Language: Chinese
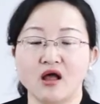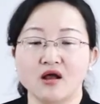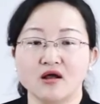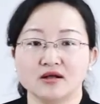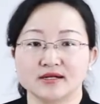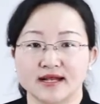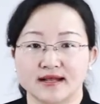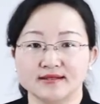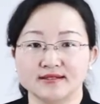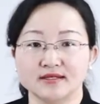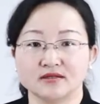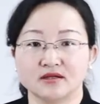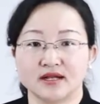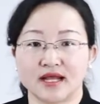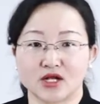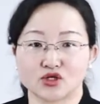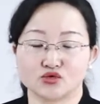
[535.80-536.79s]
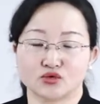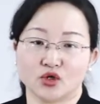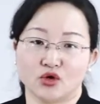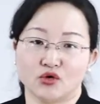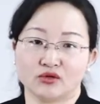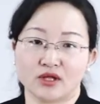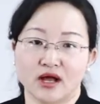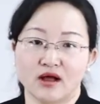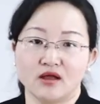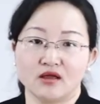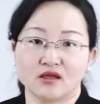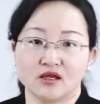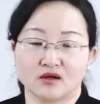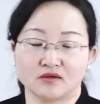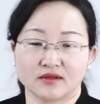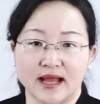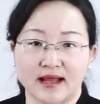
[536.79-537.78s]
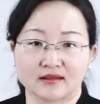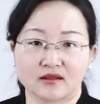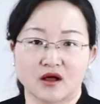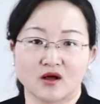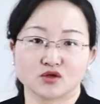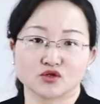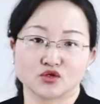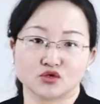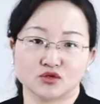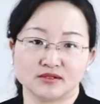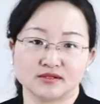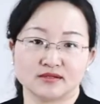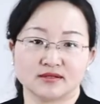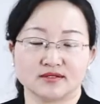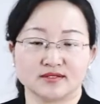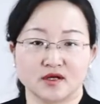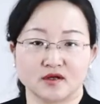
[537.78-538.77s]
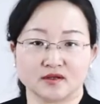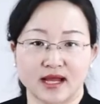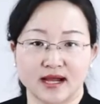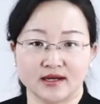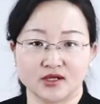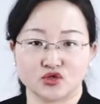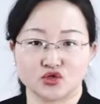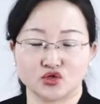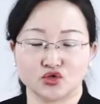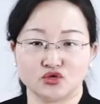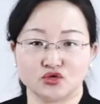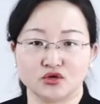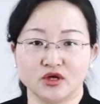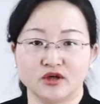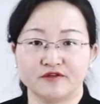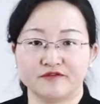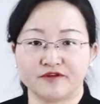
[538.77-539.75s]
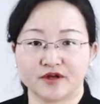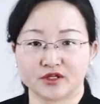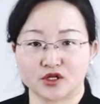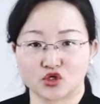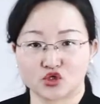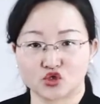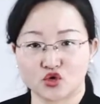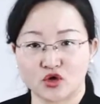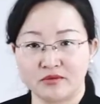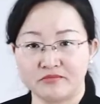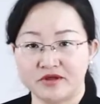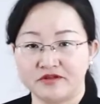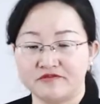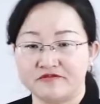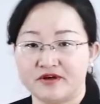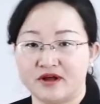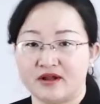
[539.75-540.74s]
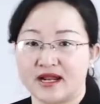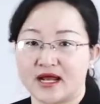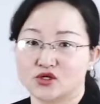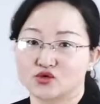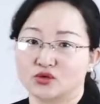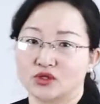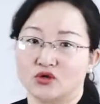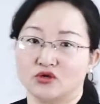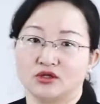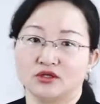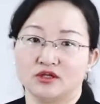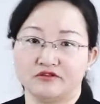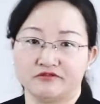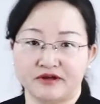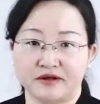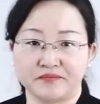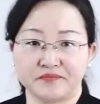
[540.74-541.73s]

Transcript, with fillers: 燃尽的蜡烛头呢，要拿到村子的教堂里去，放到专门放蜡烛头的地方。